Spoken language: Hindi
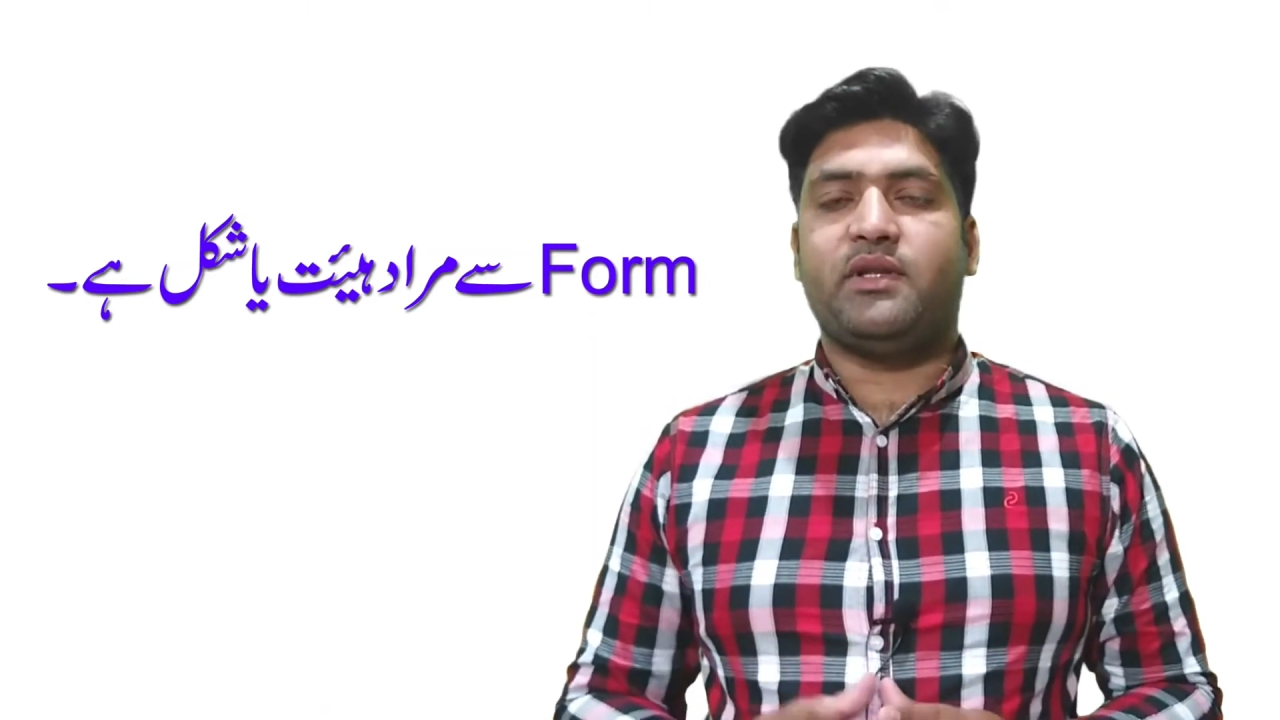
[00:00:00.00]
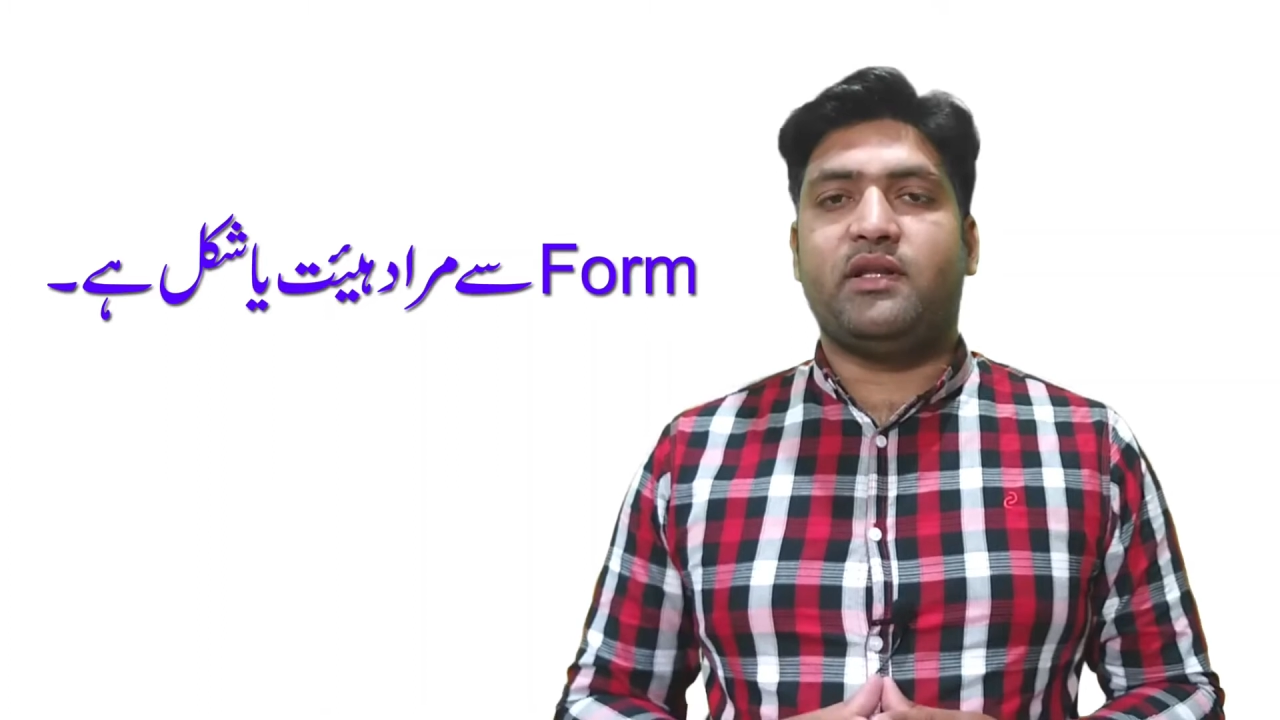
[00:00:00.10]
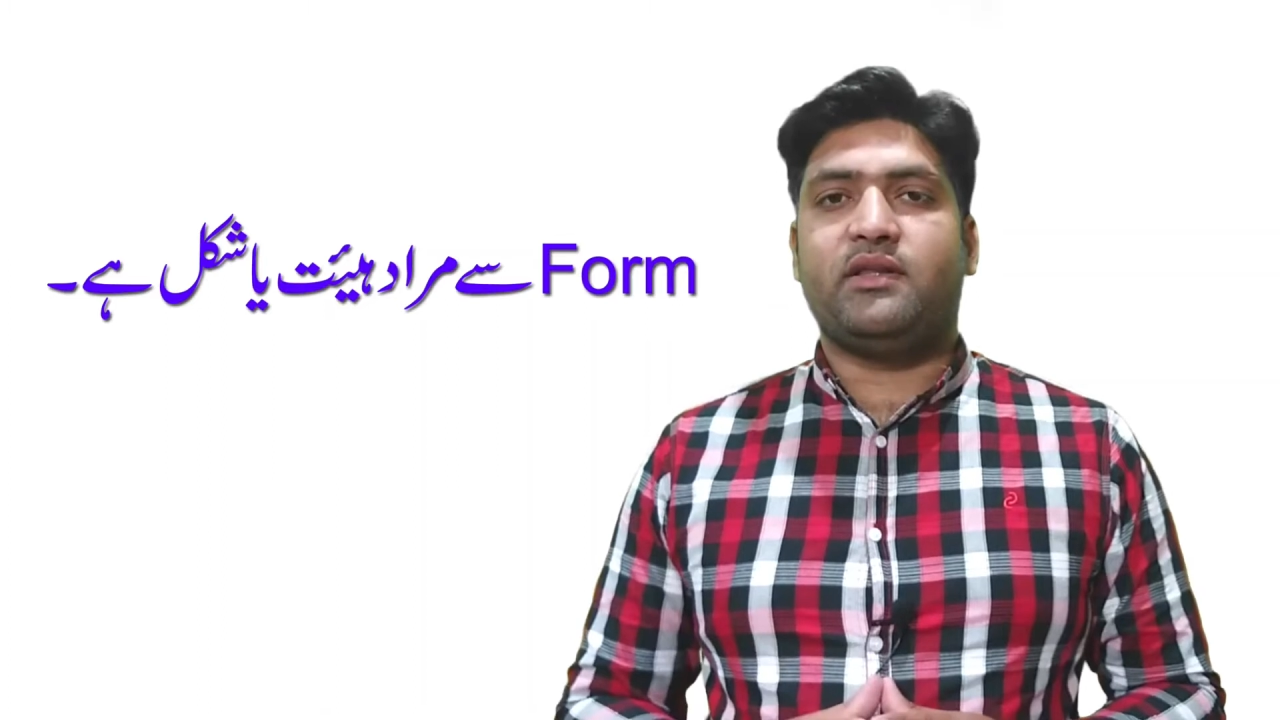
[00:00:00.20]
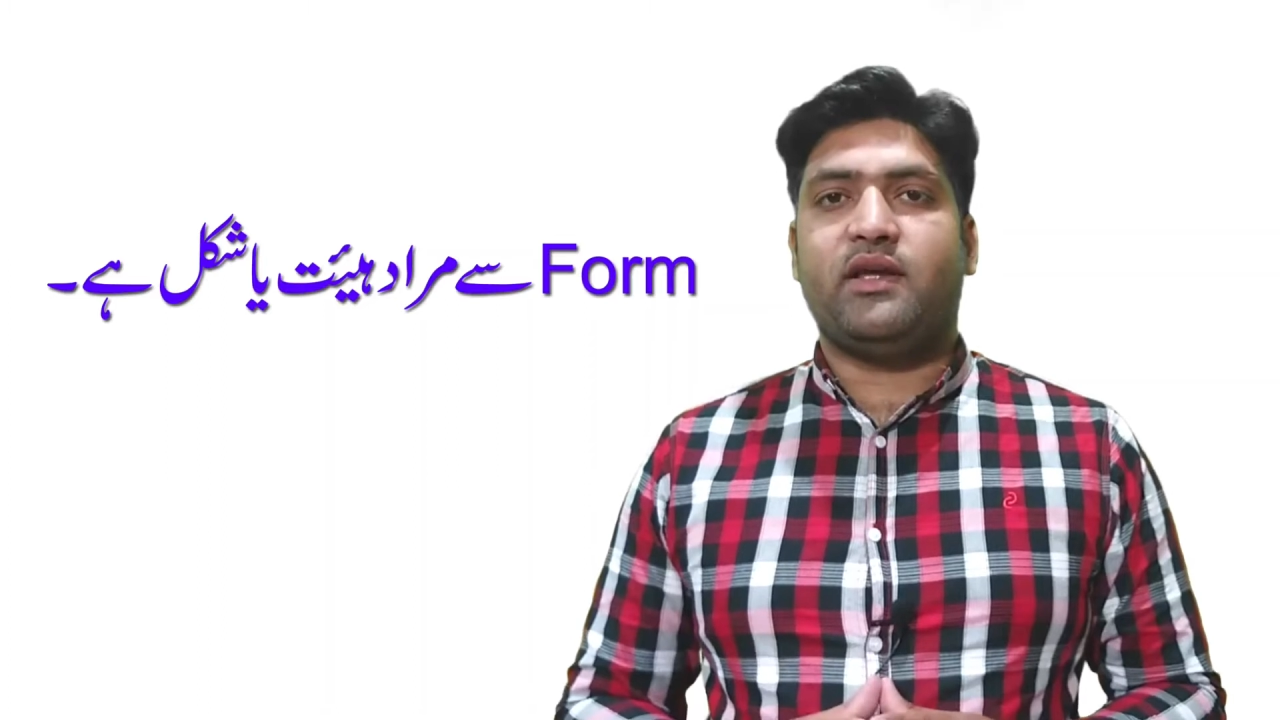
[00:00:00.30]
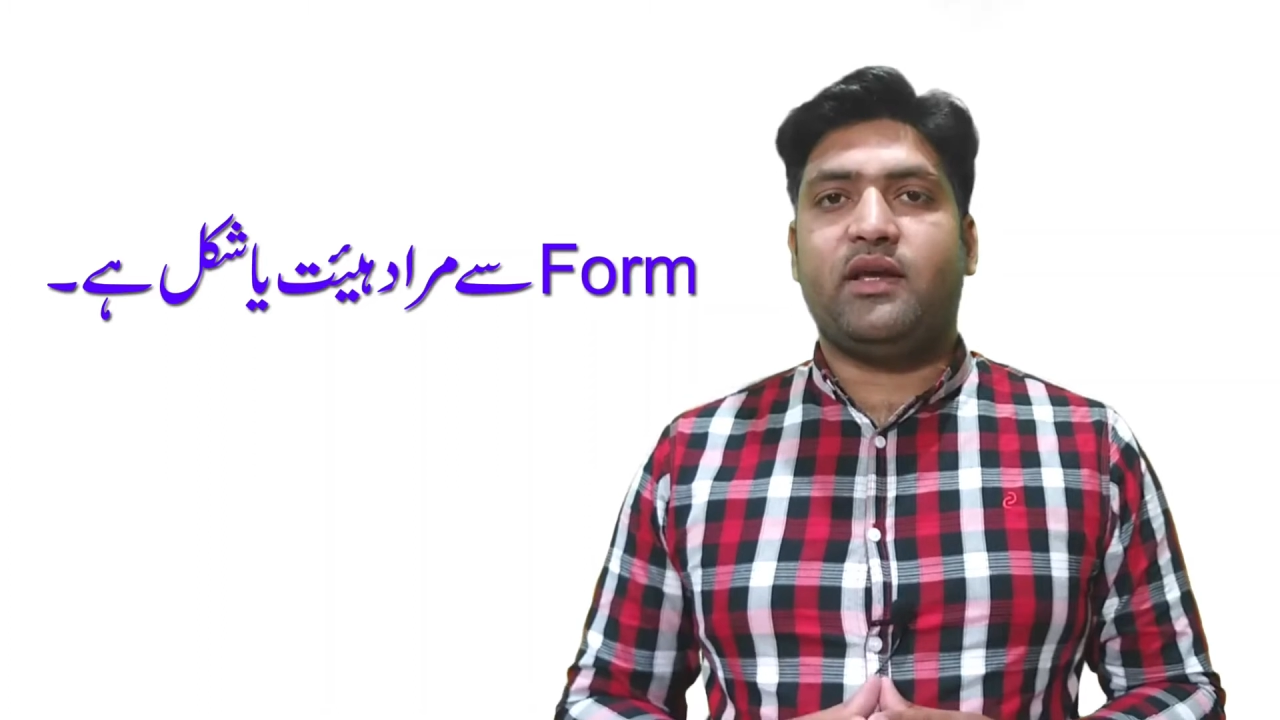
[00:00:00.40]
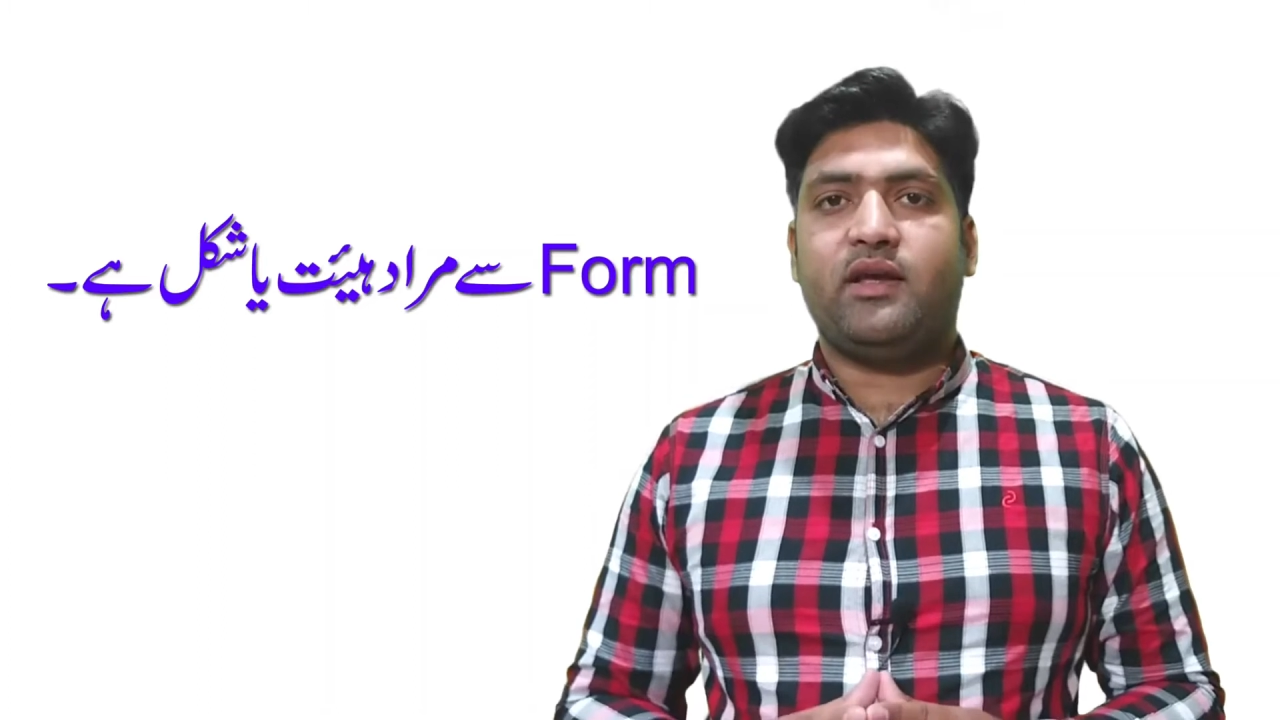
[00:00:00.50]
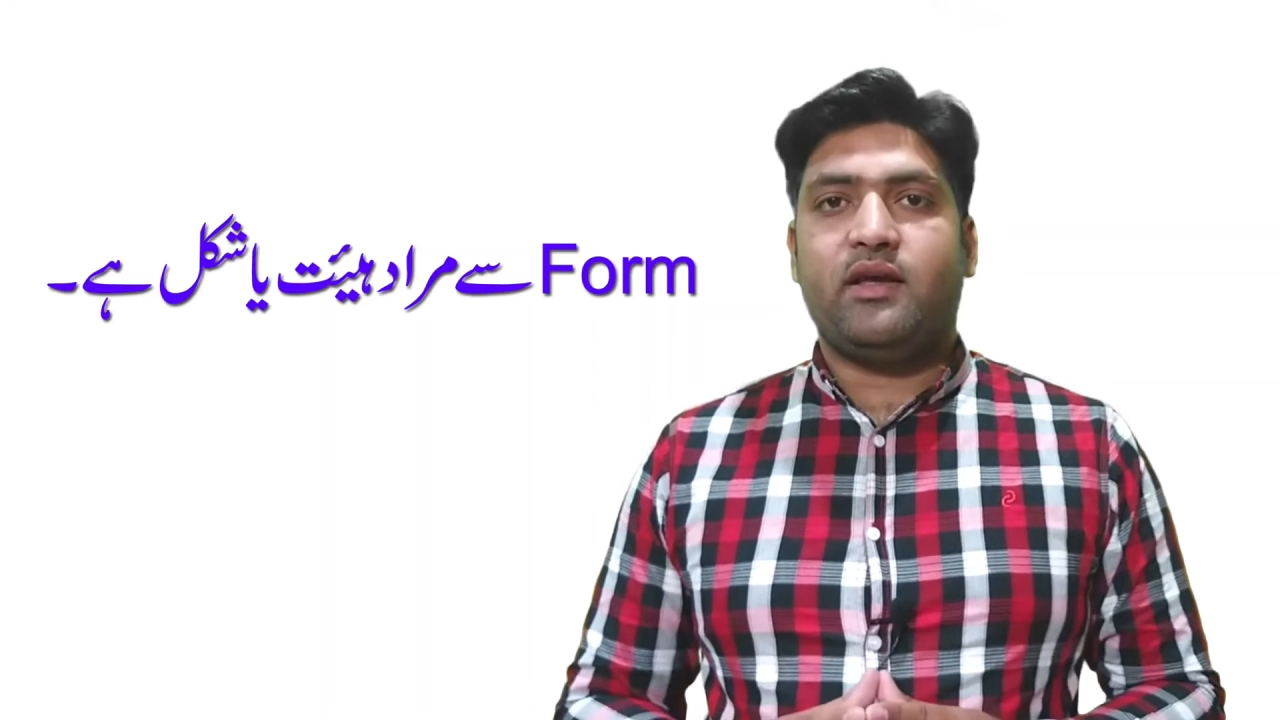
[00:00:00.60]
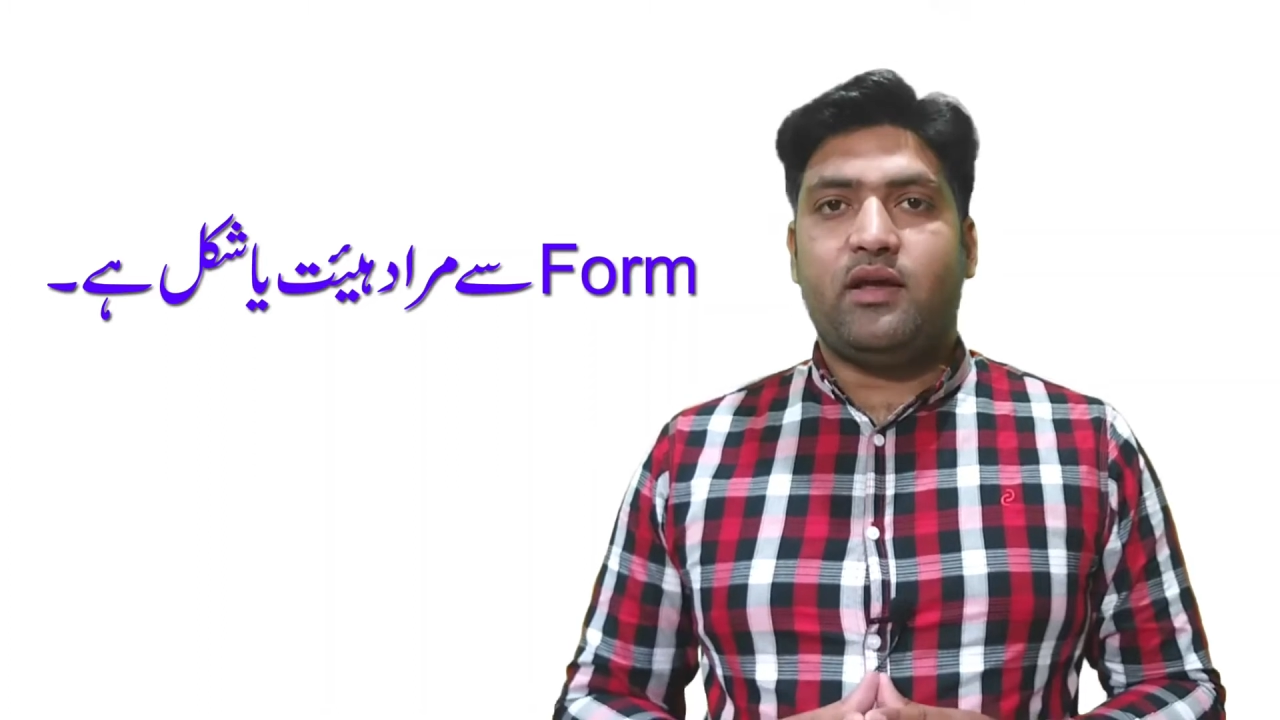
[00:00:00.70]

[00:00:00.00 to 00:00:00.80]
बदलते